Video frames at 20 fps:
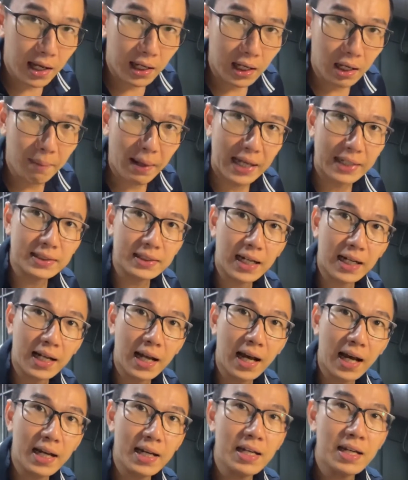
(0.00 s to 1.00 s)
các bạn sẽ
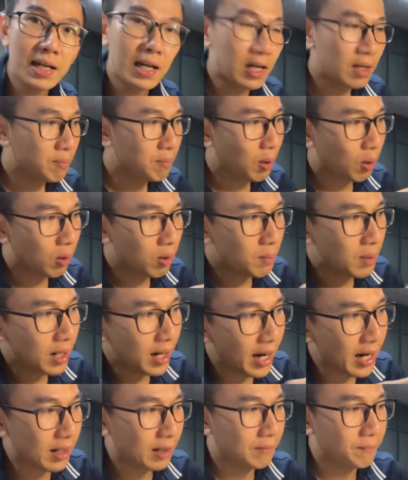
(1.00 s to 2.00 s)
thấy một cái bữa
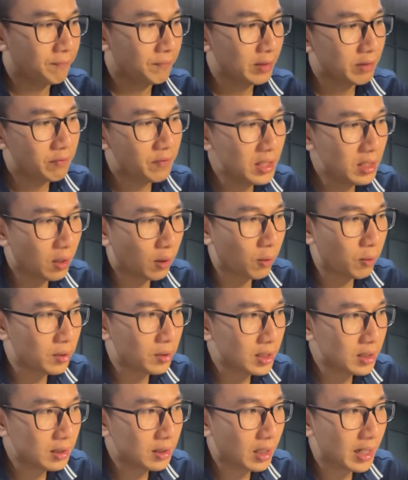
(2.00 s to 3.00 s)
ăn ví dụ
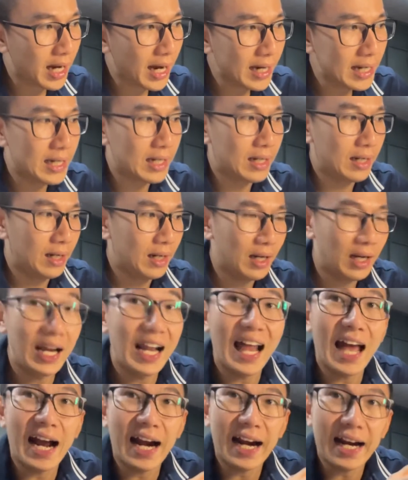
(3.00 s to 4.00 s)
như ở đây
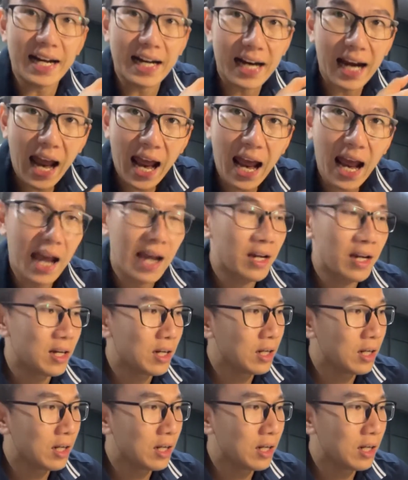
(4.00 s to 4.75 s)
là gà